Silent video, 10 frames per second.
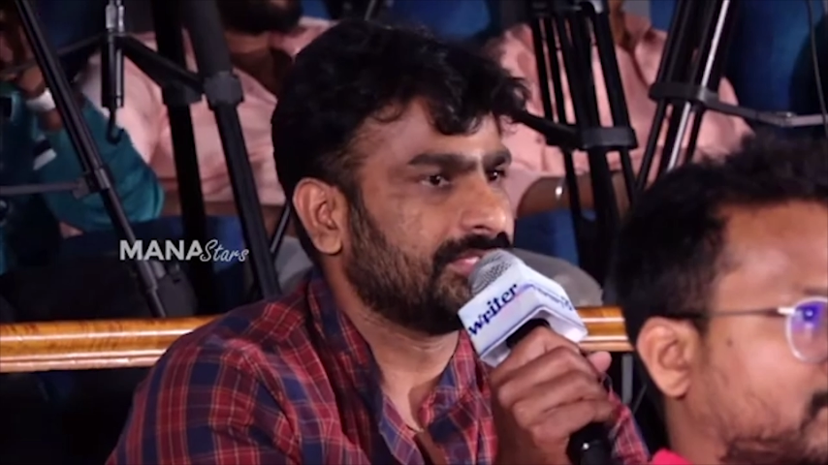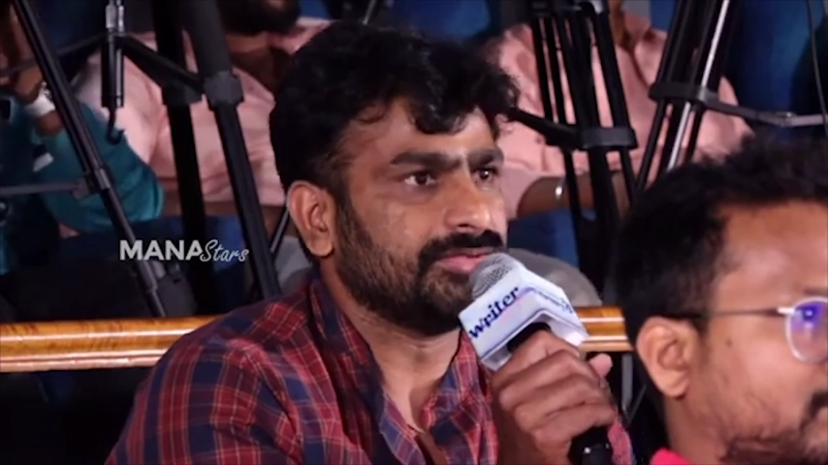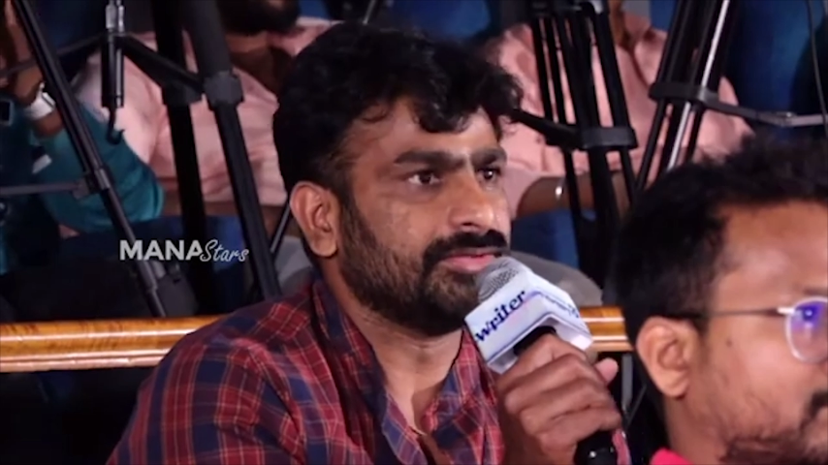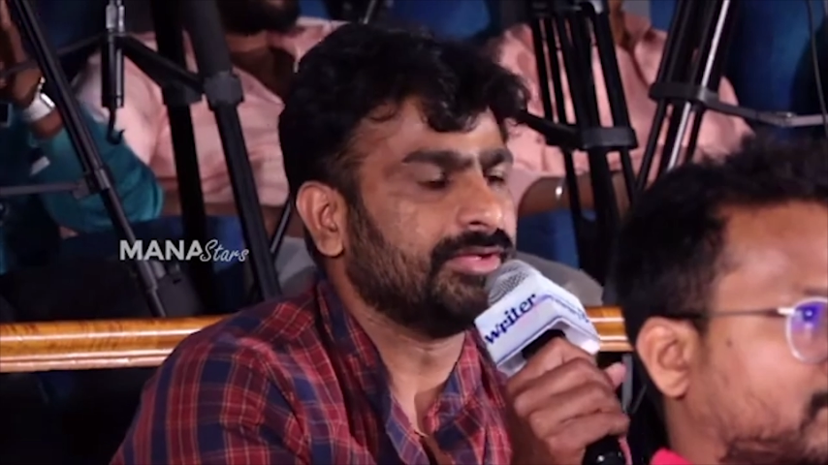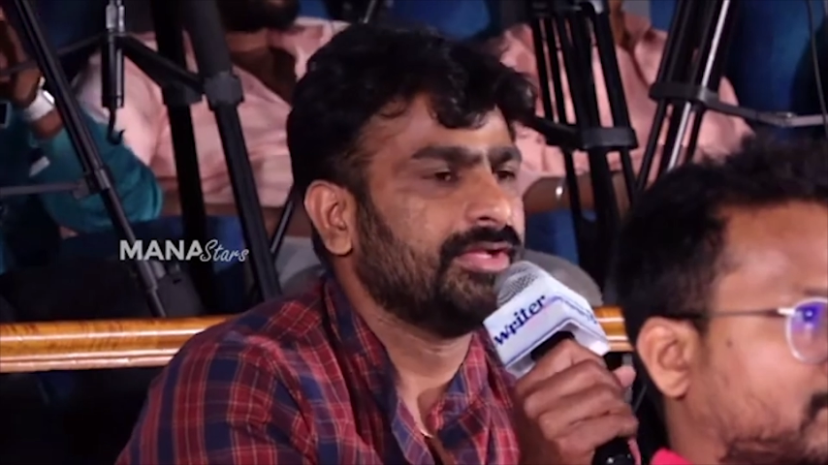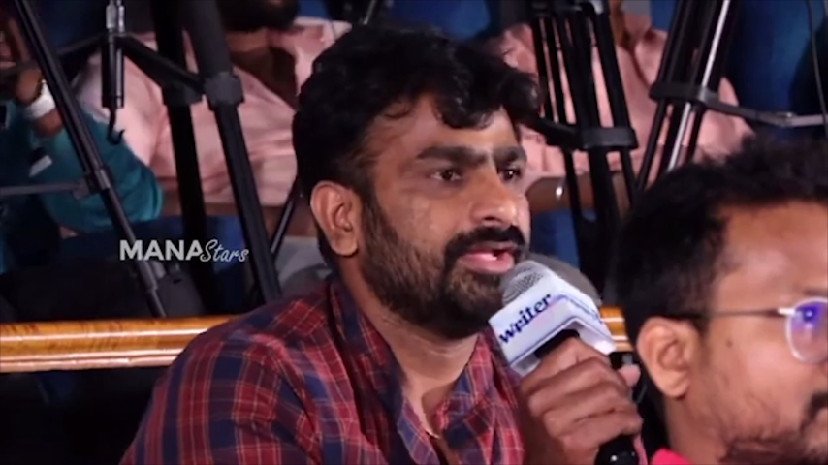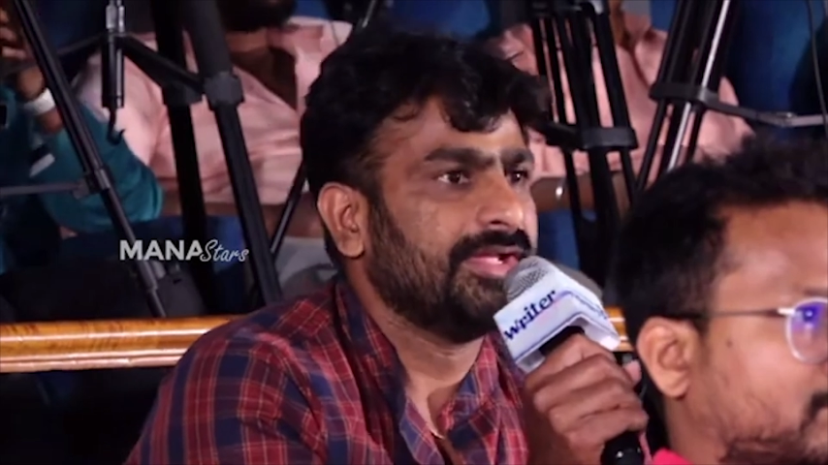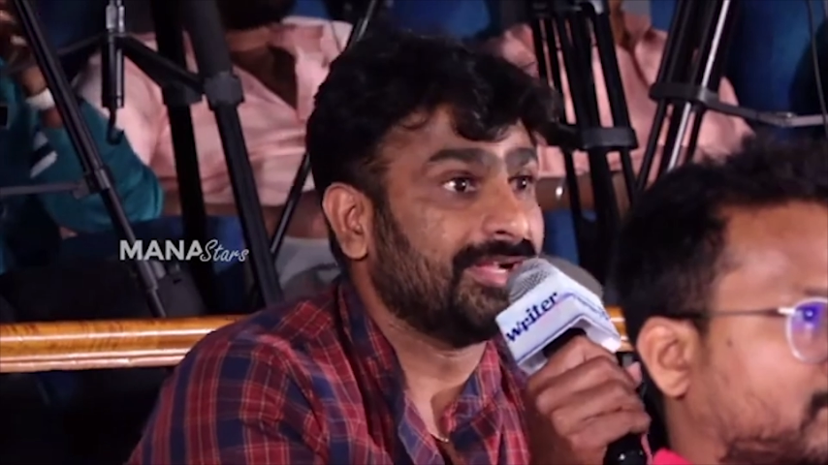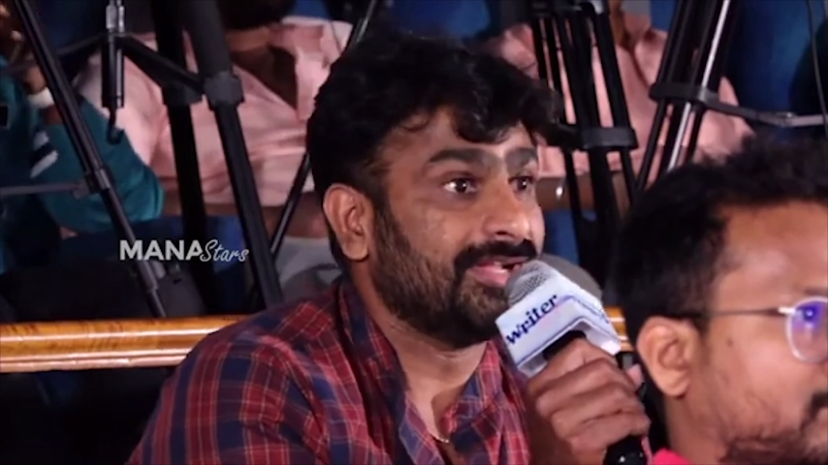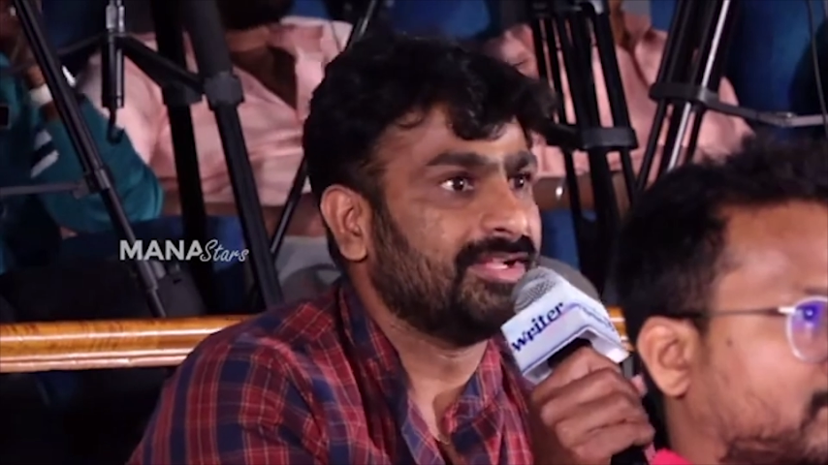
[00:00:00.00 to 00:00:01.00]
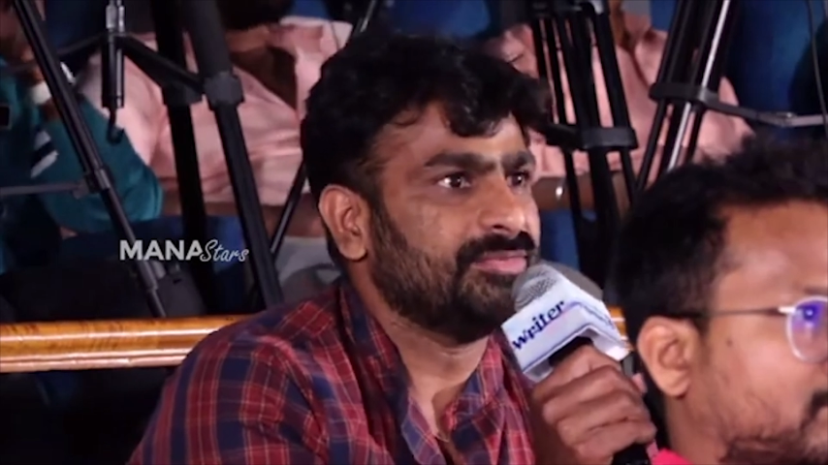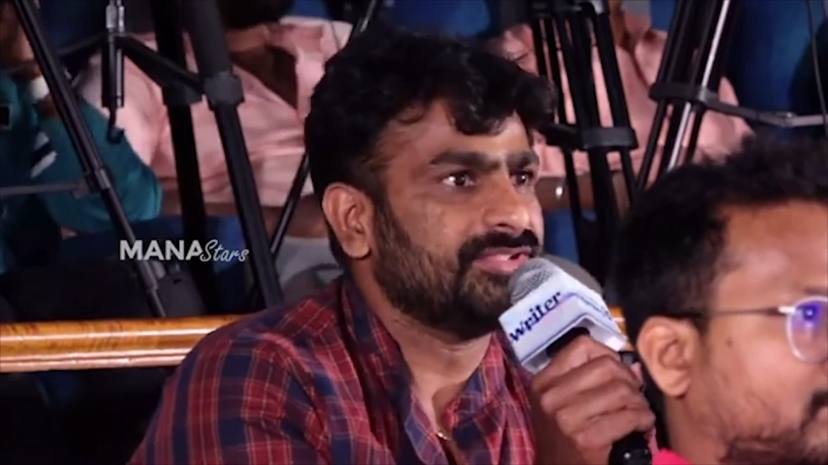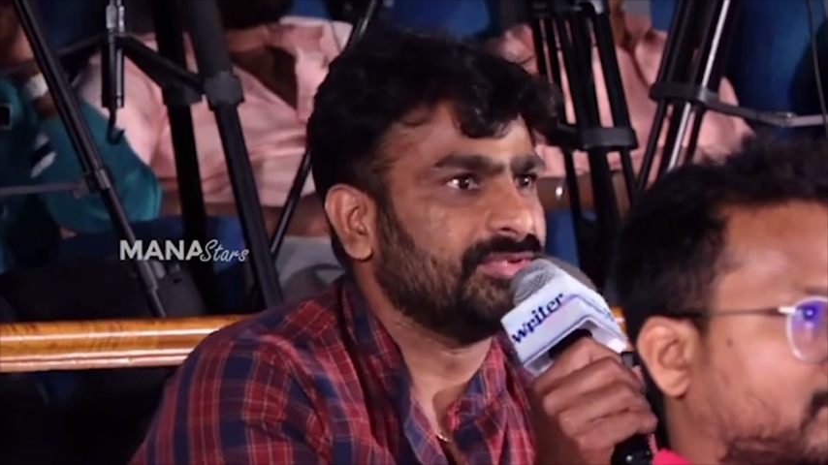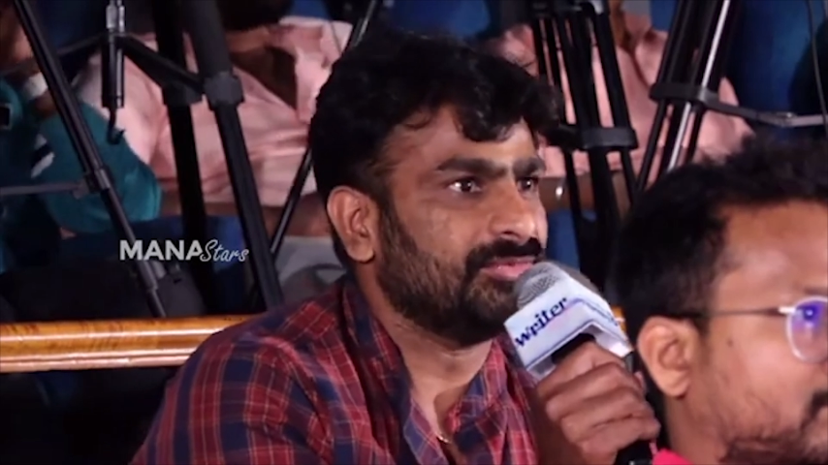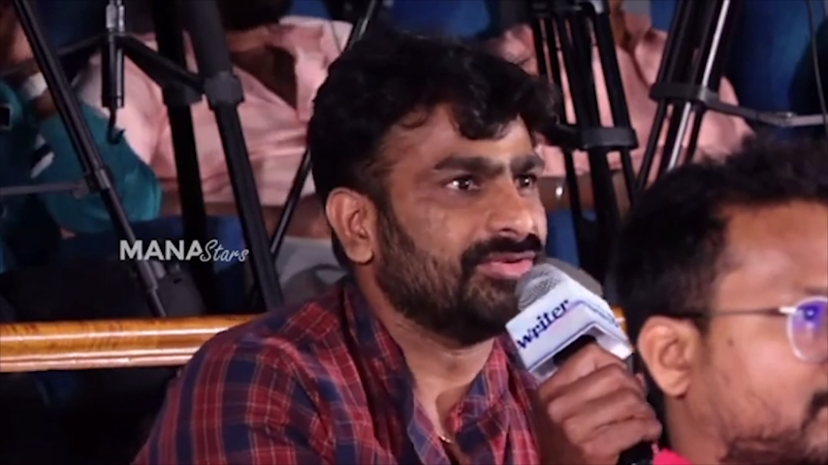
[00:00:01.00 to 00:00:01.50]
స్క్రీన్ ఎట్లా
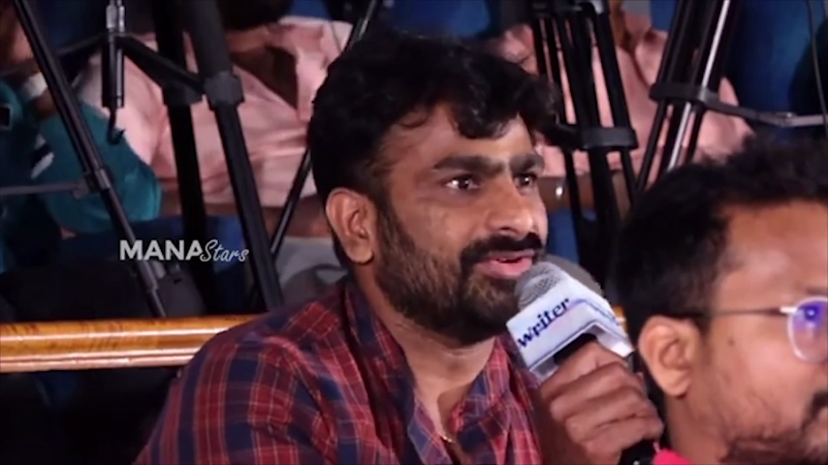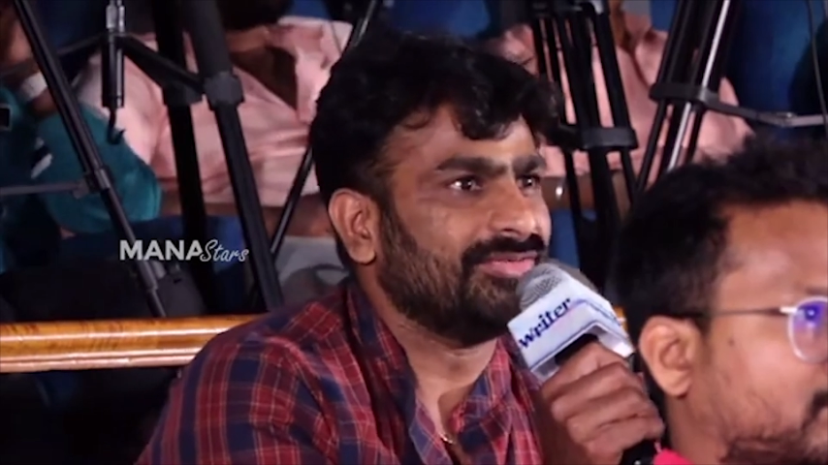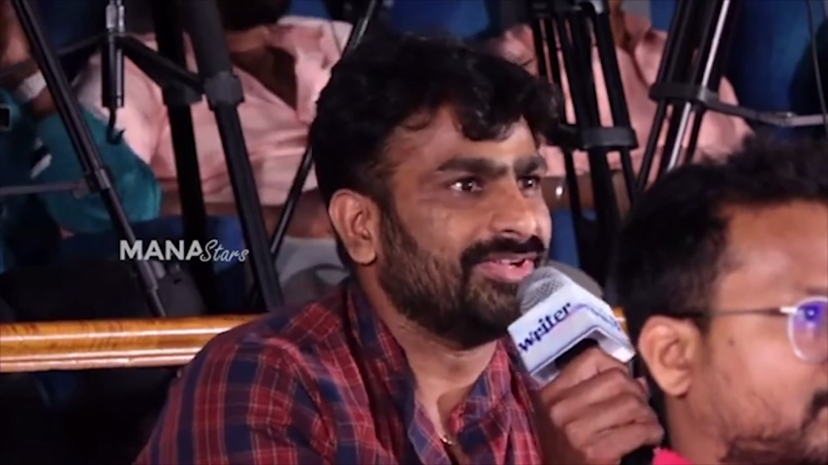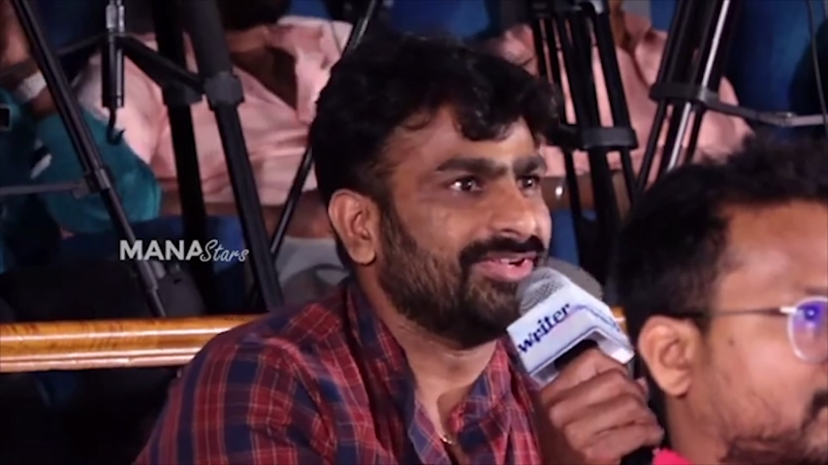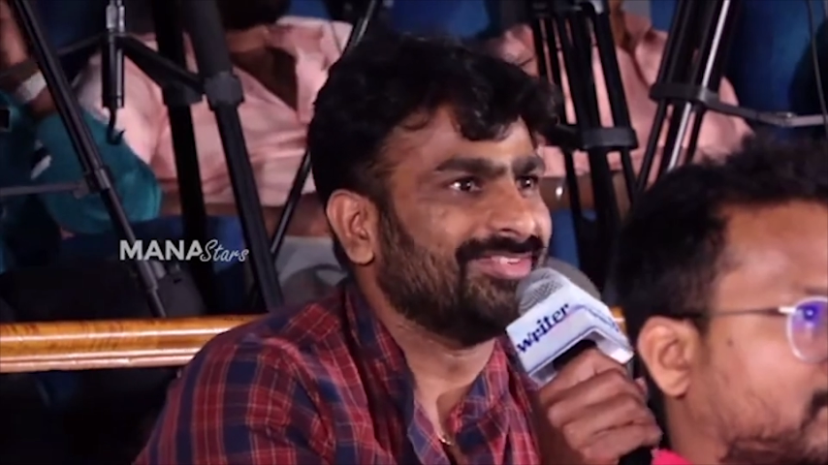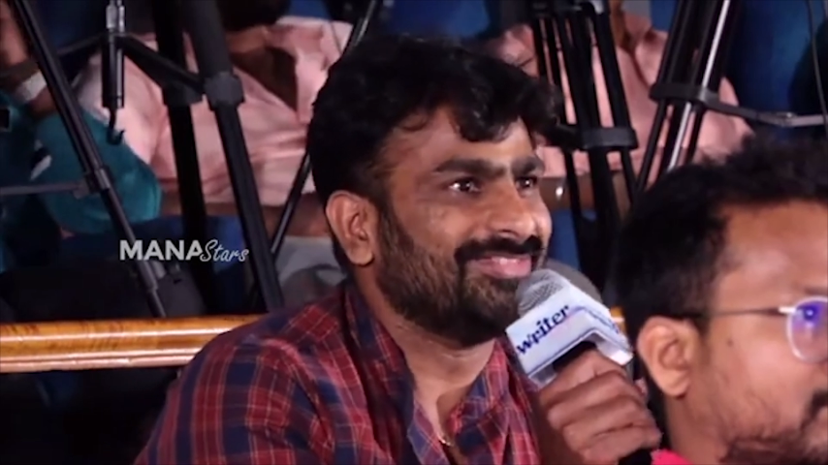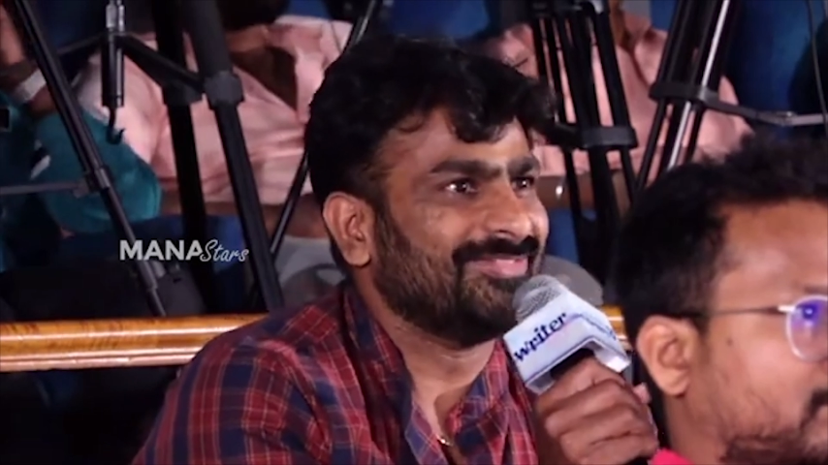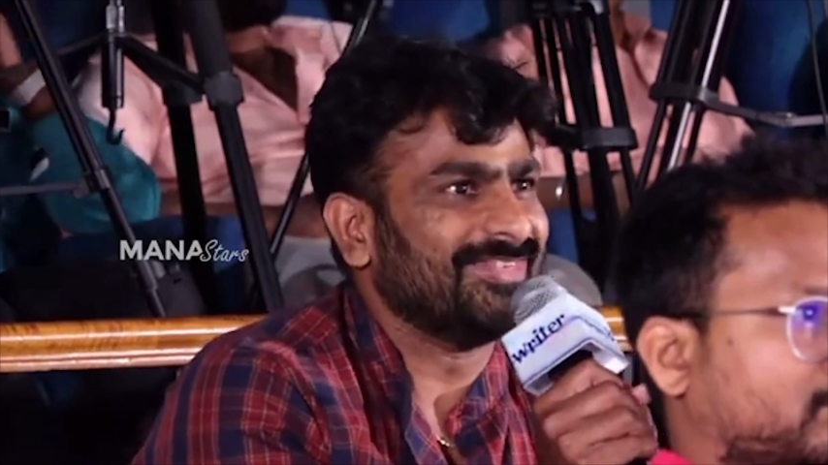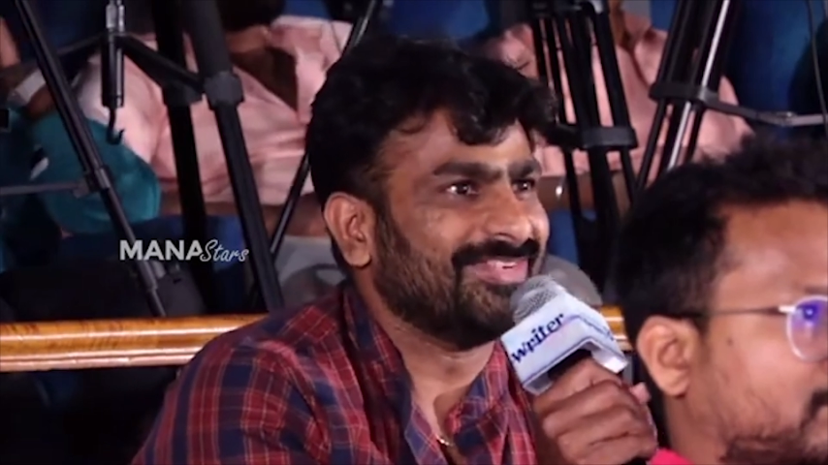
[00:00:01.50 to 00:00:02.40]
అనిపిస్తుంది ఇప్పుడున్న ఫీలింగ్